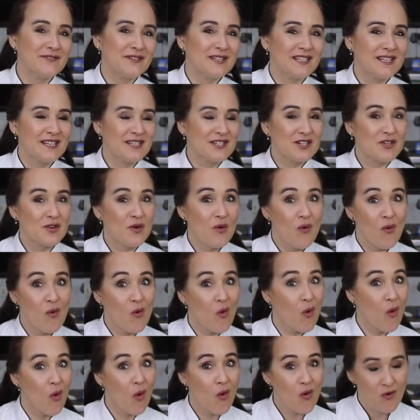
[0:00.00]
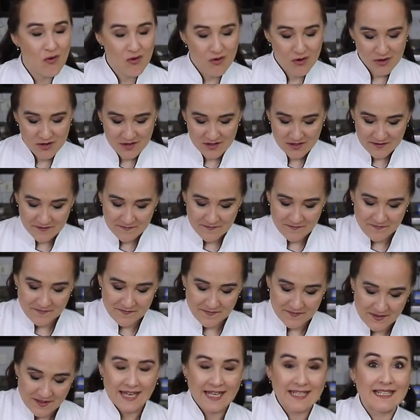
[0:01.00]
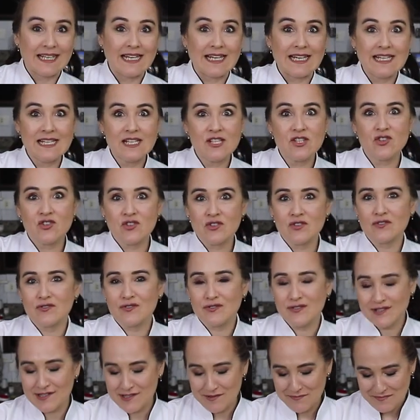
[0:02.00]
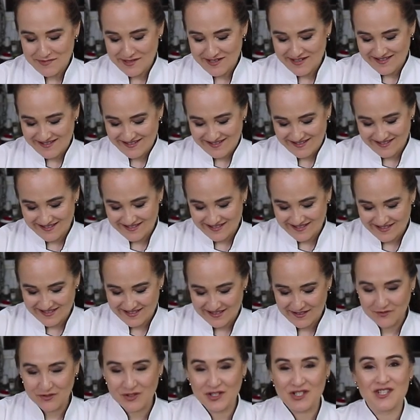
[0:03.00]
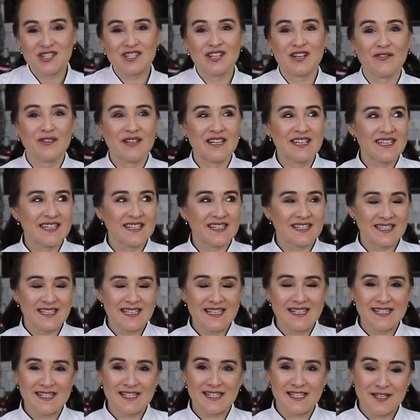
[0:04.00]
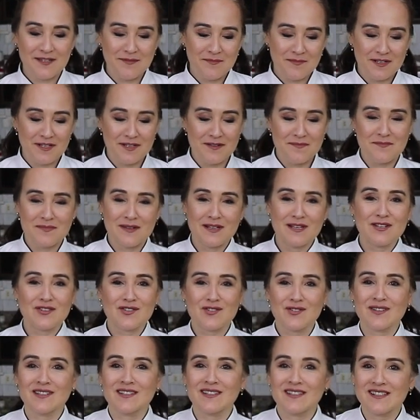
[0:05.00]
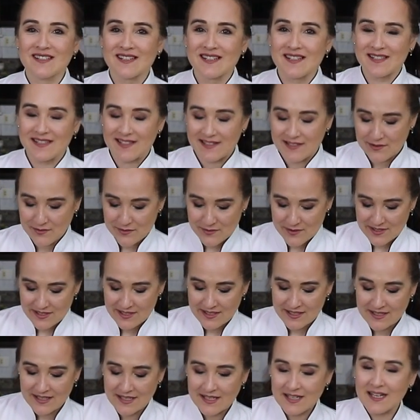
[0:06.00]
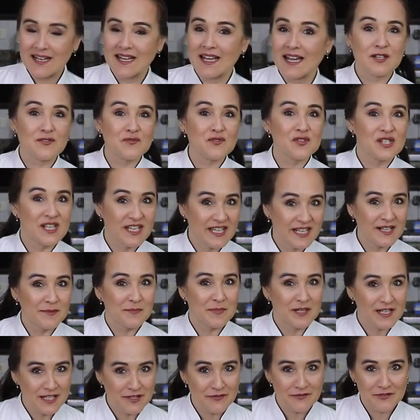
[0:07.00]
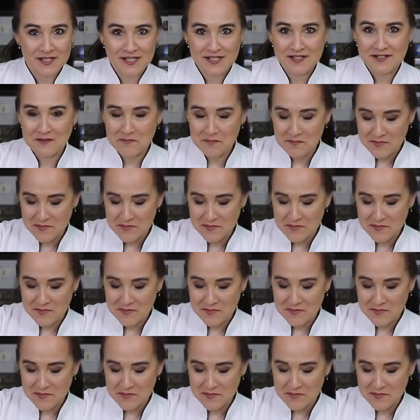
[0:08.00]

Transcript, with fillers: na verdade é com coco. É delicioso também. Vou deixar o link aqui em cima e embaixo na descrição, caso você queira aprender a fazer